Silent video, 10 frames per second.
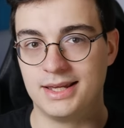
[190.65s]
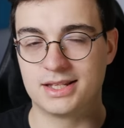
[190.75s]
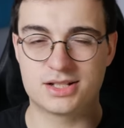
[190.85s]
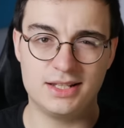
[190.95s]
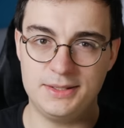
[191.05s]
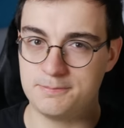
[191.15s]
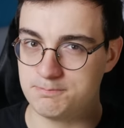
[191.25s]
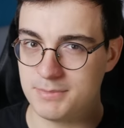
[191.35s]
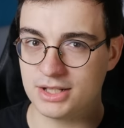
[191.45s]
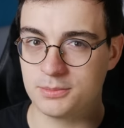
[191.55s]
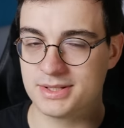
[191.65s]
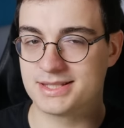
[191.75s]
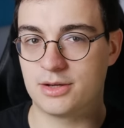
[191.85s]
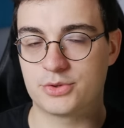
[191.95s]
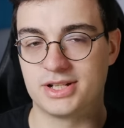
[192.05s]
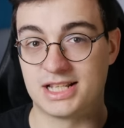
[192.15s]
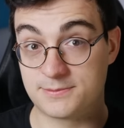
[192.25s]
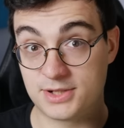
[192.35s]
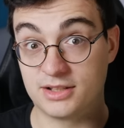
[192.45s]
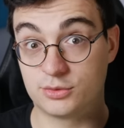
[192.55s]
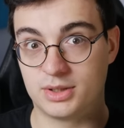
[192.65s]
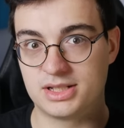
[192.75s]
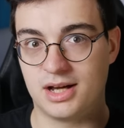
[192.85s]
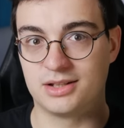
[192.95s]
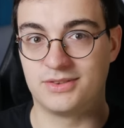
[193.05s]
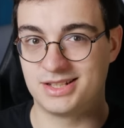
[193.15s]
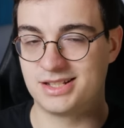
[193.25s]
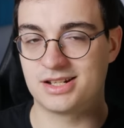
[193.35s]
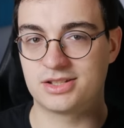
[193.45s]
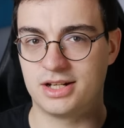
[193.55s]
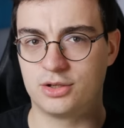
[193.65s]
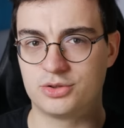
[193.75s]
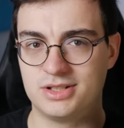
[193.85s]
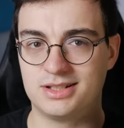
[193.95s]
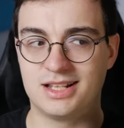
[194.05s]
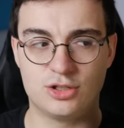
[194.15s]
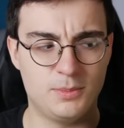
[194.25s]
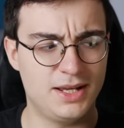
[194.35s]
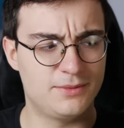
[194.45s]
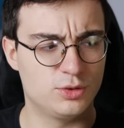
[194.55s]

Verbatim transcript: Jeżeli ma to być z założenia sprzęt, który działa 24 godziny na dobę,